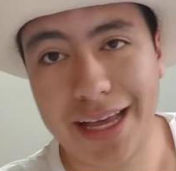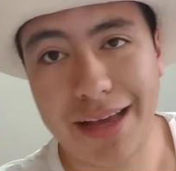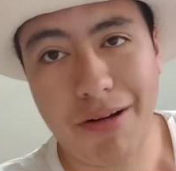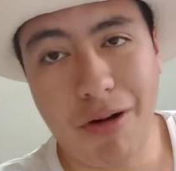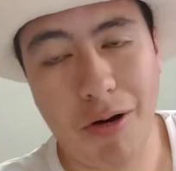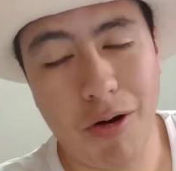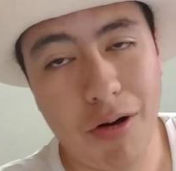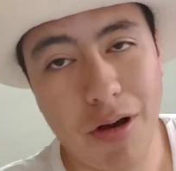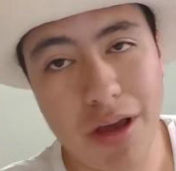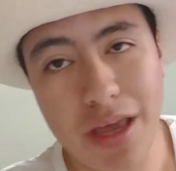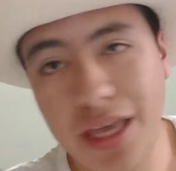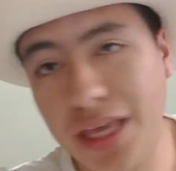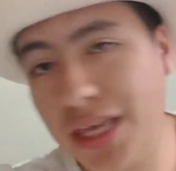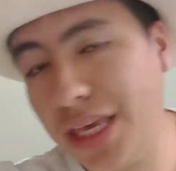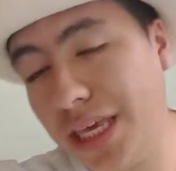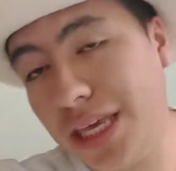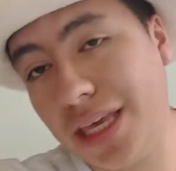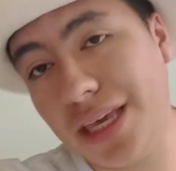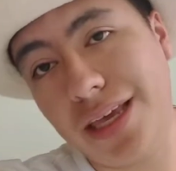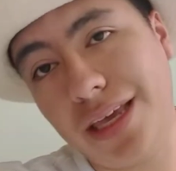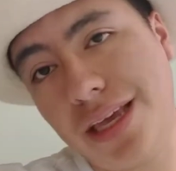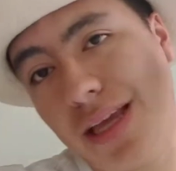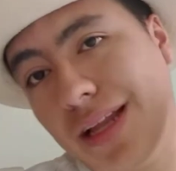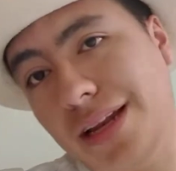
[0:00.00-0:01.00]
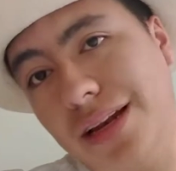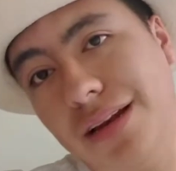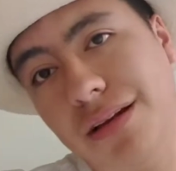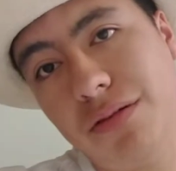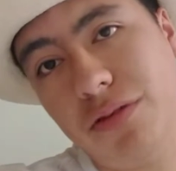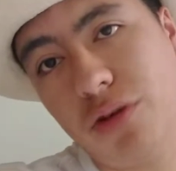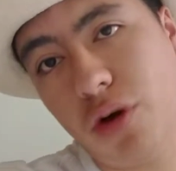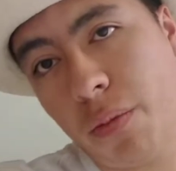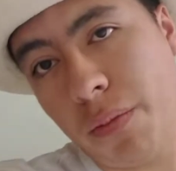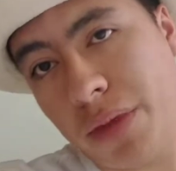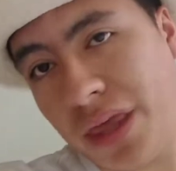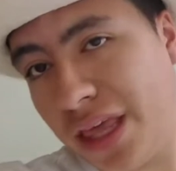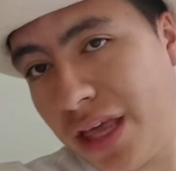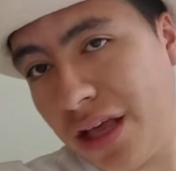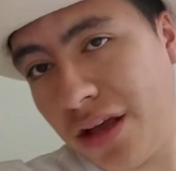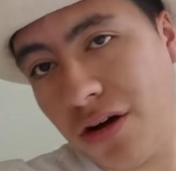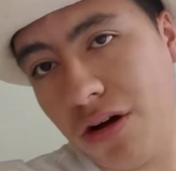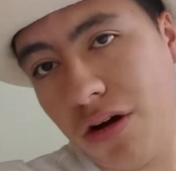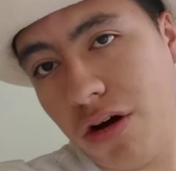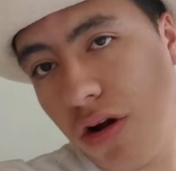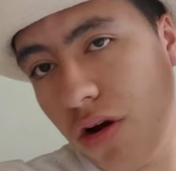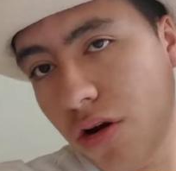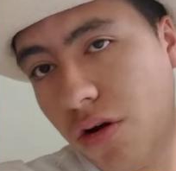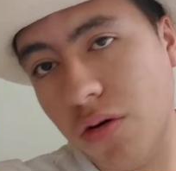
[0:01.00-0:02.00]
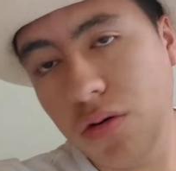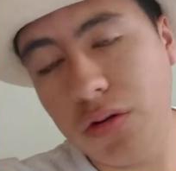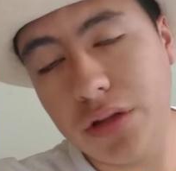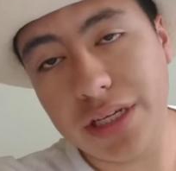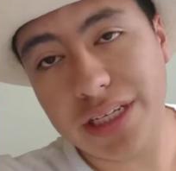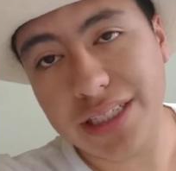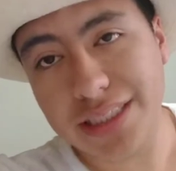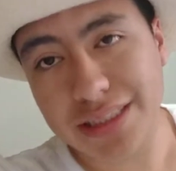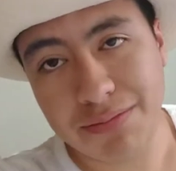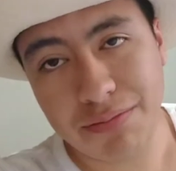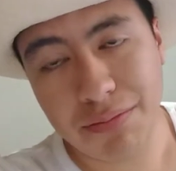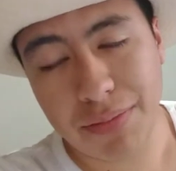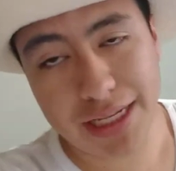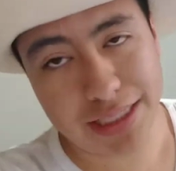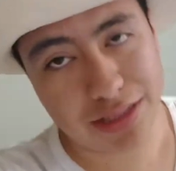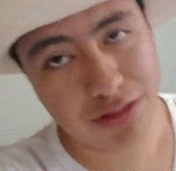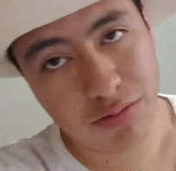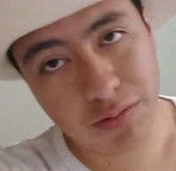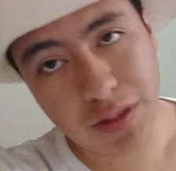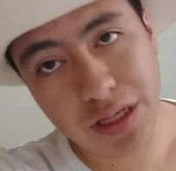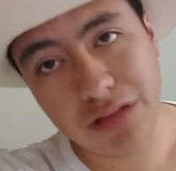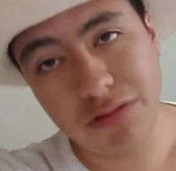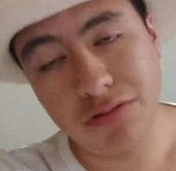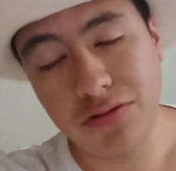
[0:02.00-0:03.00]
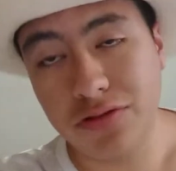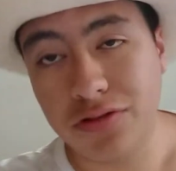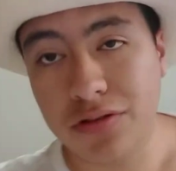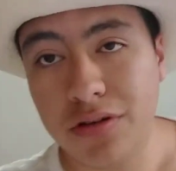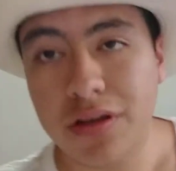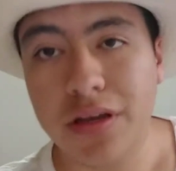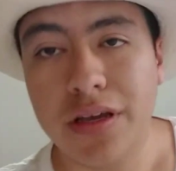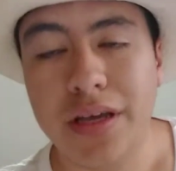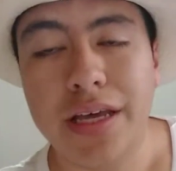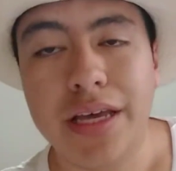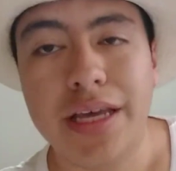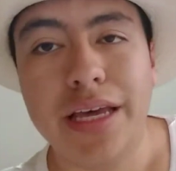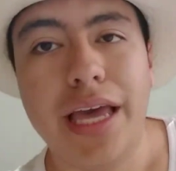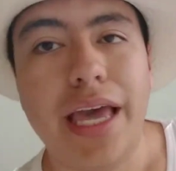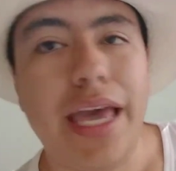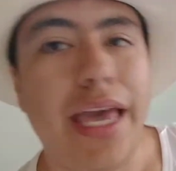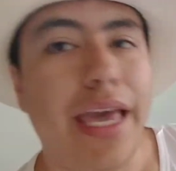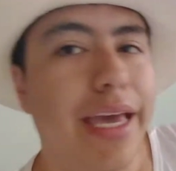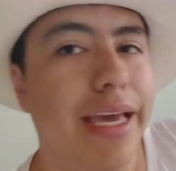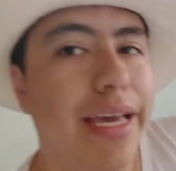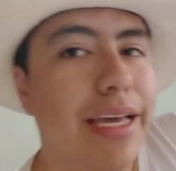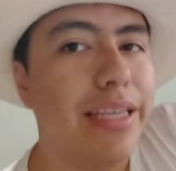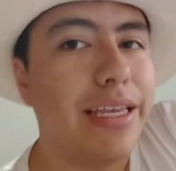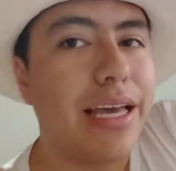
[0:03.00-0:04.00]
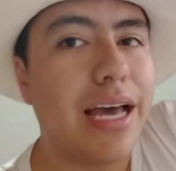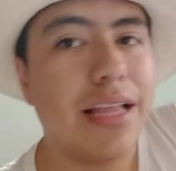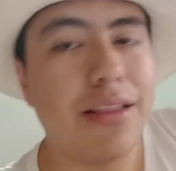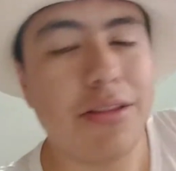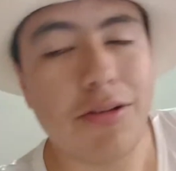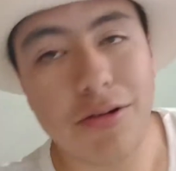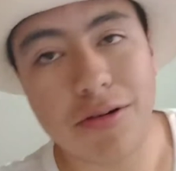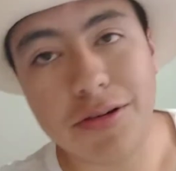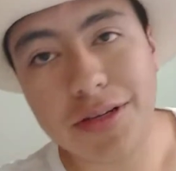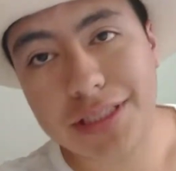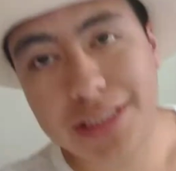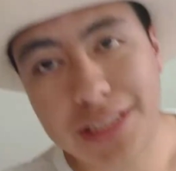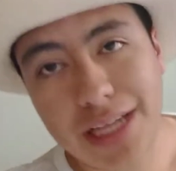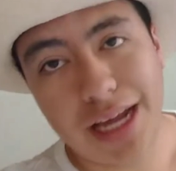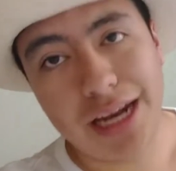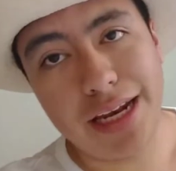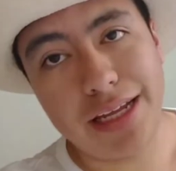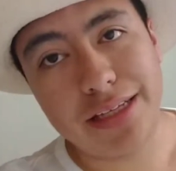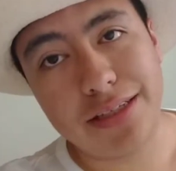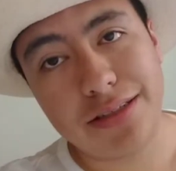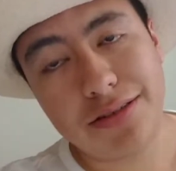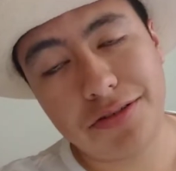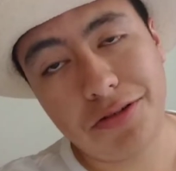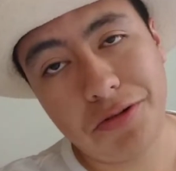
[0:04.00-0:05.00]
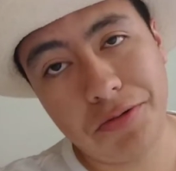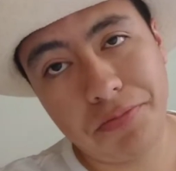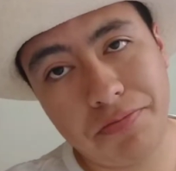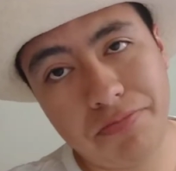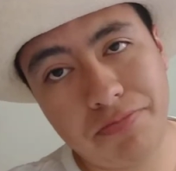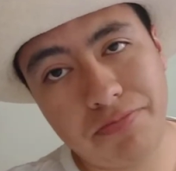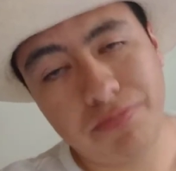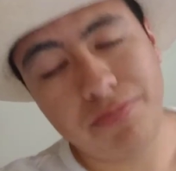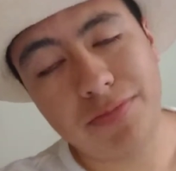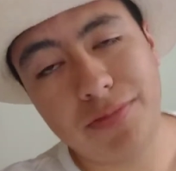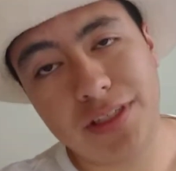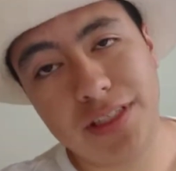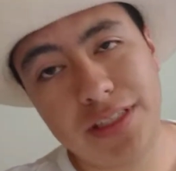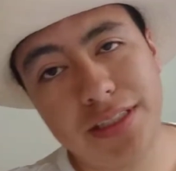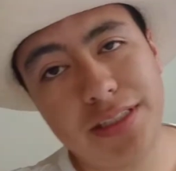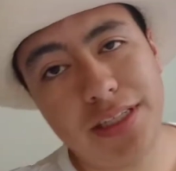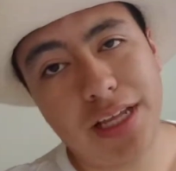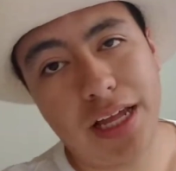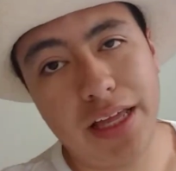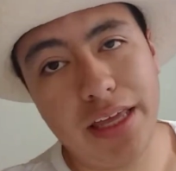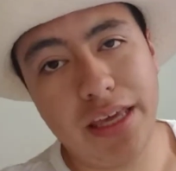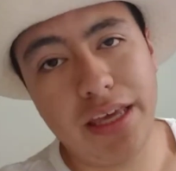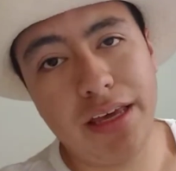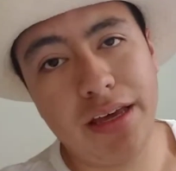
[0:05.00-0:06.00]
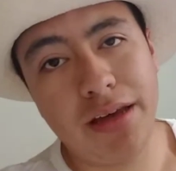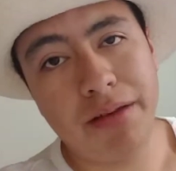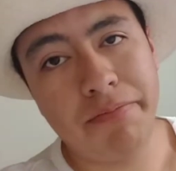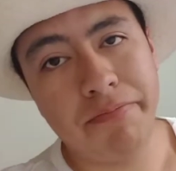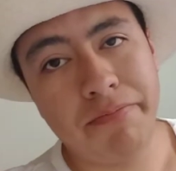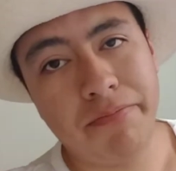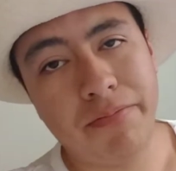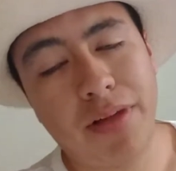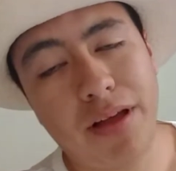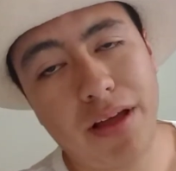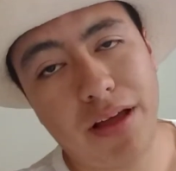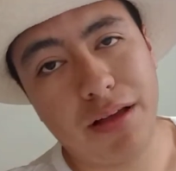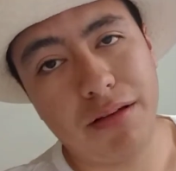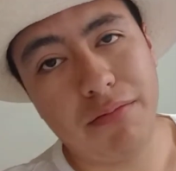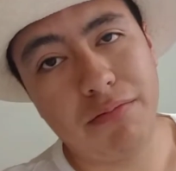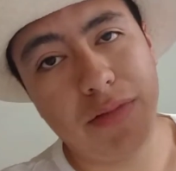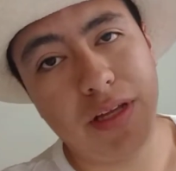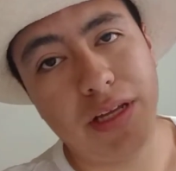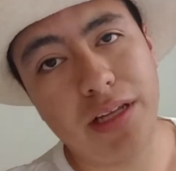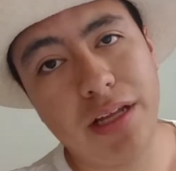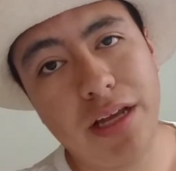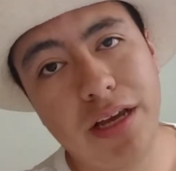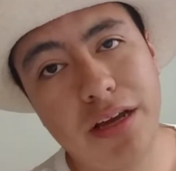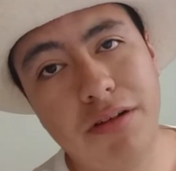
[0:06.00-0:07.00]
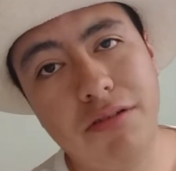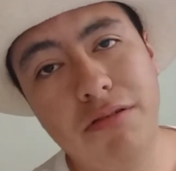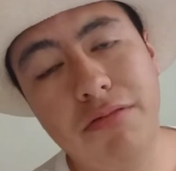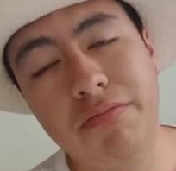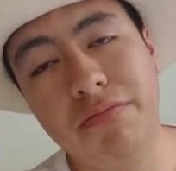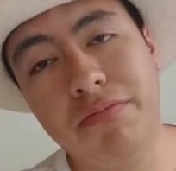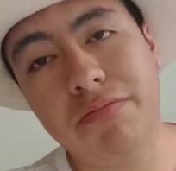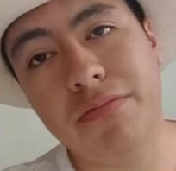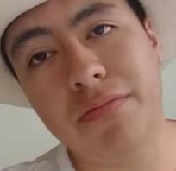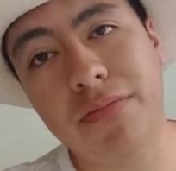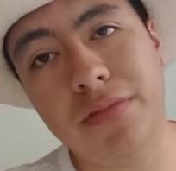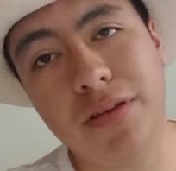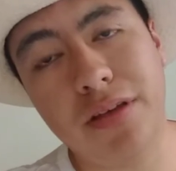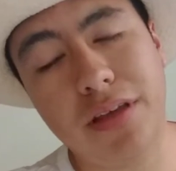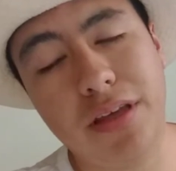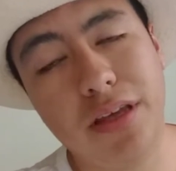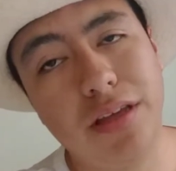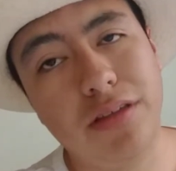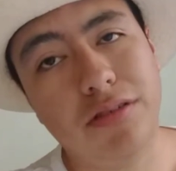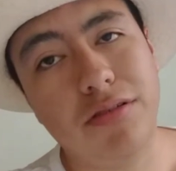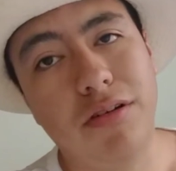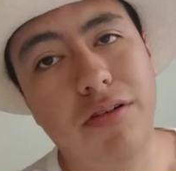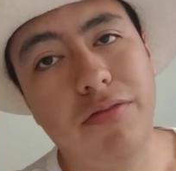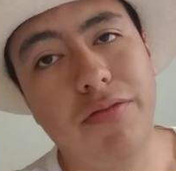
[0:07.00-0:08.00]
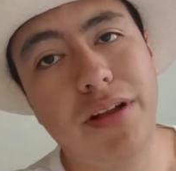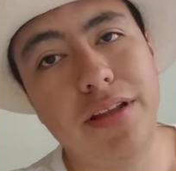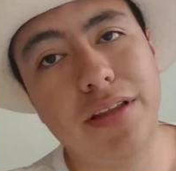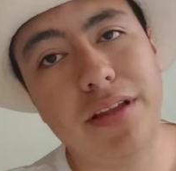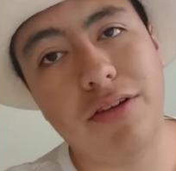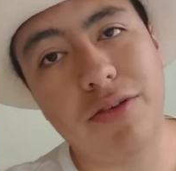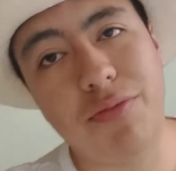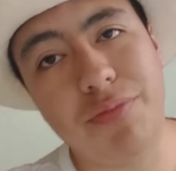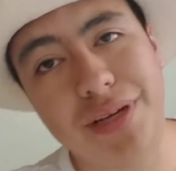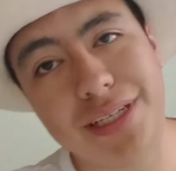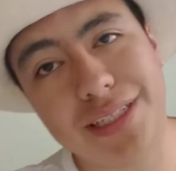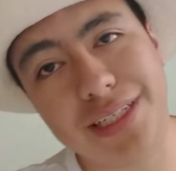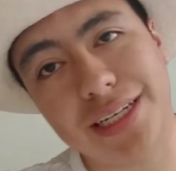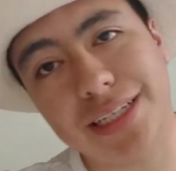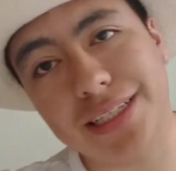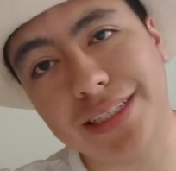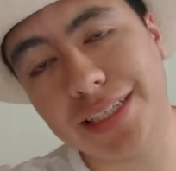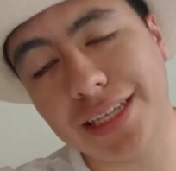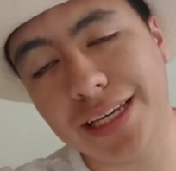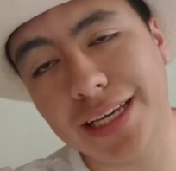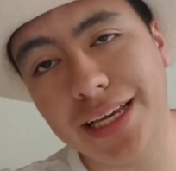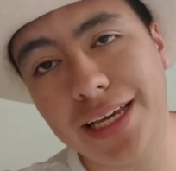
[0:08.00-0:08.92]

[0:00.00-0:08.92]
hoy y el domingo, lunes, más o menos. Y ya todo está listo. Estadía, dinero y solo falta los pasajes.